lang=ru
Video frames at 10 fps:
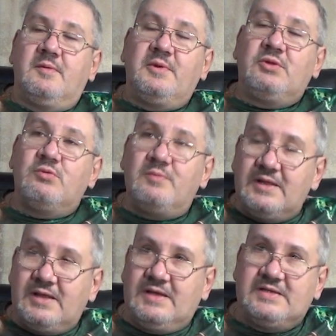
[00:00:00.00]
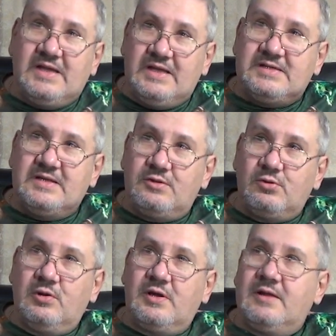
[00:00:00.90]
Притом это касается не
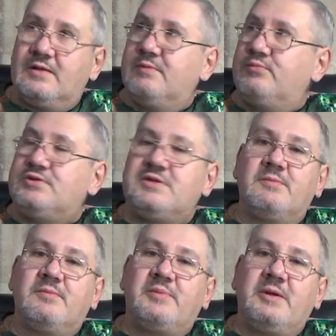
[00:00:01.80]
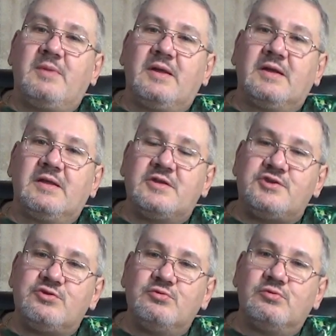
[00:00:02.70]
только, допустим, приманок на
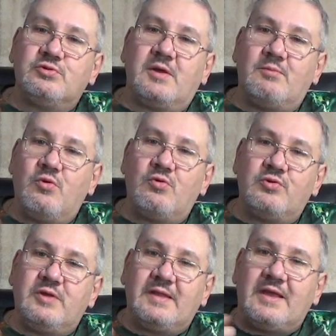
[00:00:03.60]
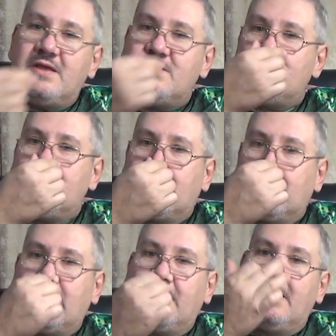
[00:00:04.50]
щуку, там, окуня, на
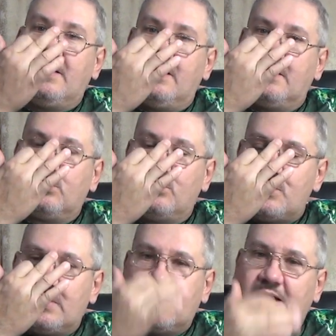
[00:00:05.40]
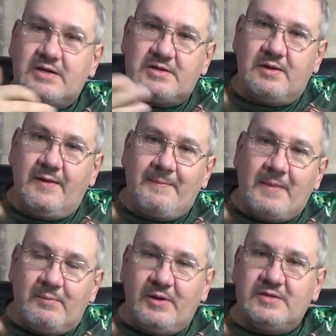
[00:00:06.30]
хищника, да. Это точно так же
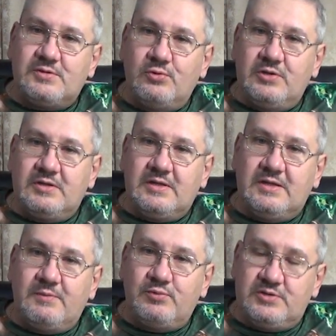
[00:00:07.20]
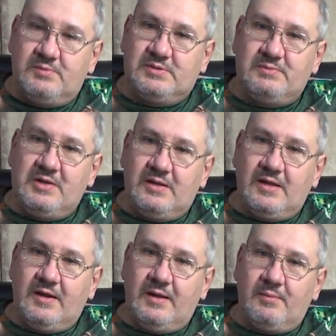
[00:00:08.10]
происходит и, допустим, с
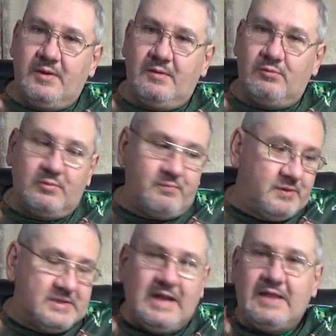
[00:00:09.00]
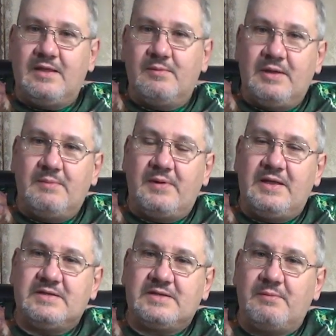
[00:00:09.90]
мирной рыбой. Вот последние мои
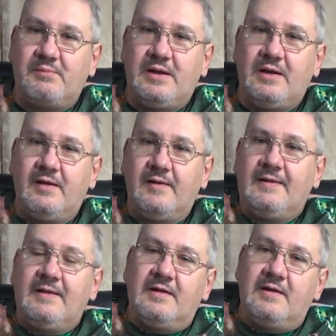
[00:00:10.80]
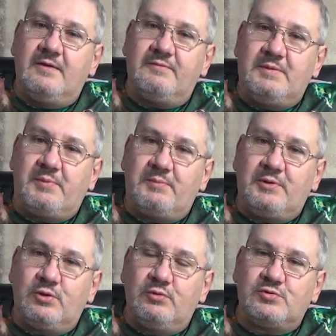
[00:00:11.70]
поездки были э, в
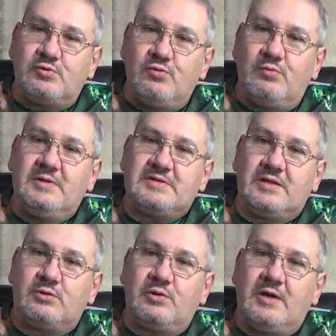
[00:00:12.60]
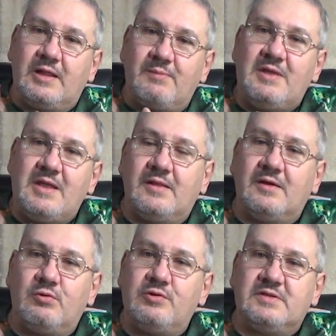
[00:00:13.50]
Днепропетровскую область, которая от меня
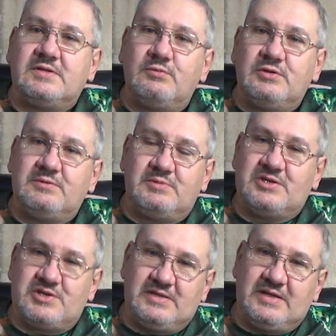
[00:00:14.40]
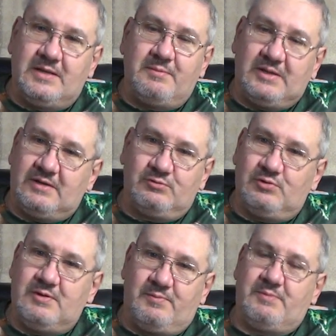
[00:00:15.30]
находится 86 километров
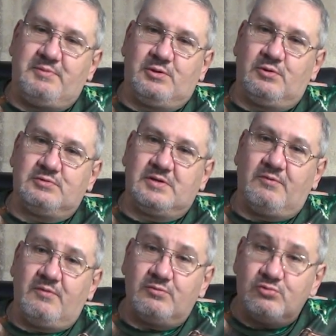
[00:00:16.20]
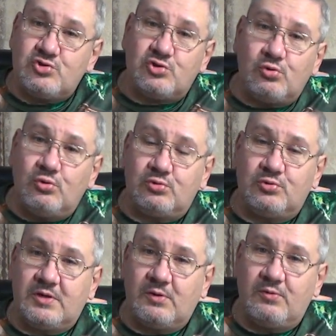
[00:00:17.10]
до Днепропетровска. Ну что
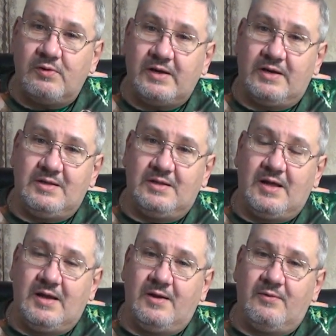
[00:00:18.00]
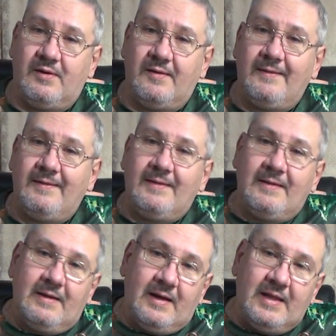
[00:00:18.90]
тут такого кардинального?
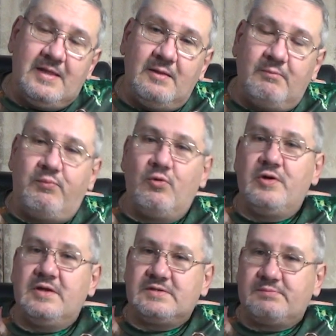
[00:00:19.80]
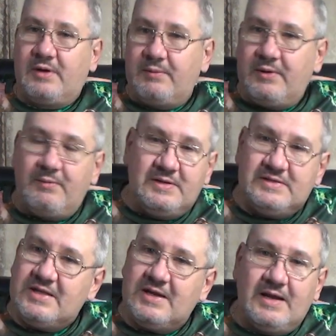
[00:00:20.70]
Один пояс,
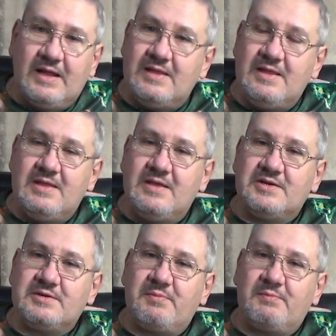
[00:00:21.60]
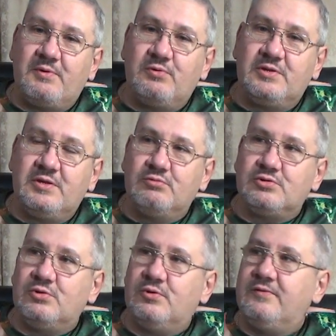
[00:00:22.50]
приблизительно одни и те же погодные
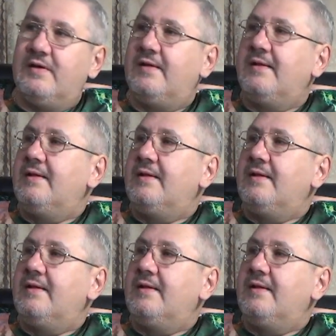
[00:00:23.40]
условия.